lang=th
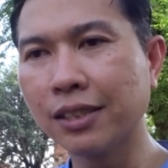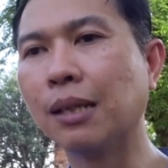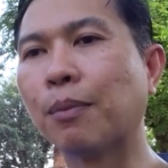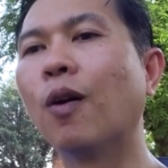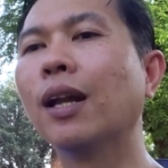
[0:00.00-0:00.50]
สื
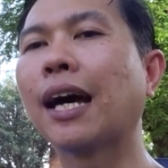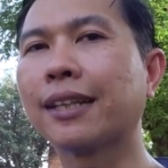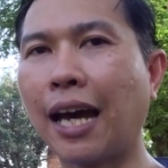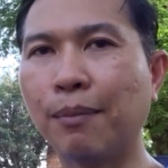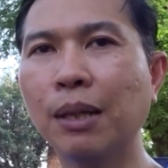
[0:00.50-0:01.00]
บค้นหลัก
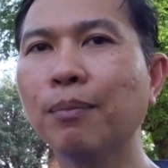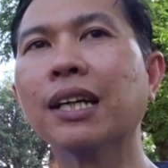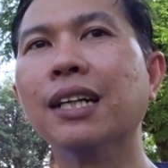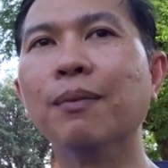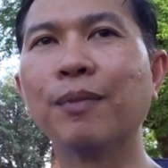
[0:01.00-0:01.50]
ฐานเพิ่ม
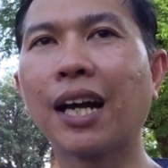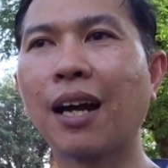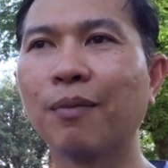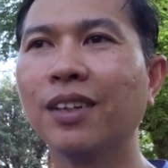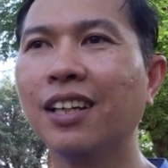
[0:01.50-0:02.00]
เติมนะครับ